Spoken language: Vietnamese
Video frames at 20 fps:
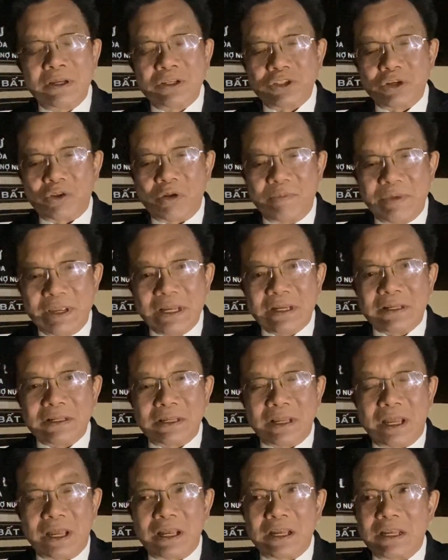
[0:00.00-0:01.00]
cho tôi biết
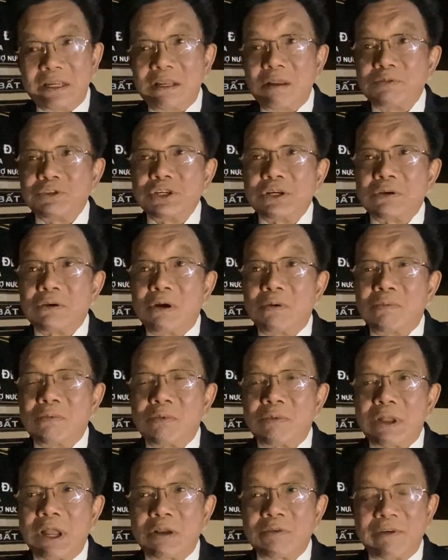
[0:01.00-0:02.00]
là cái lập trường của ông
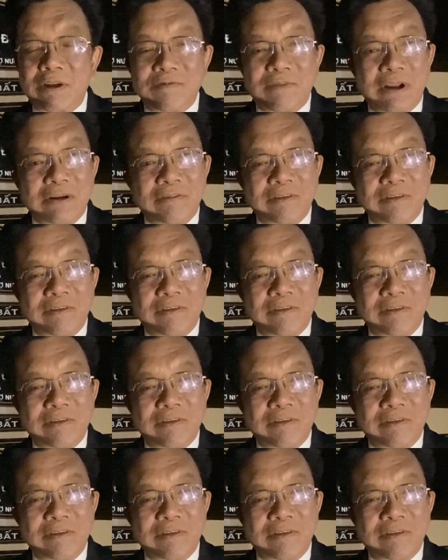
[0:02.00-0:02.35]
Hung Cao vậy,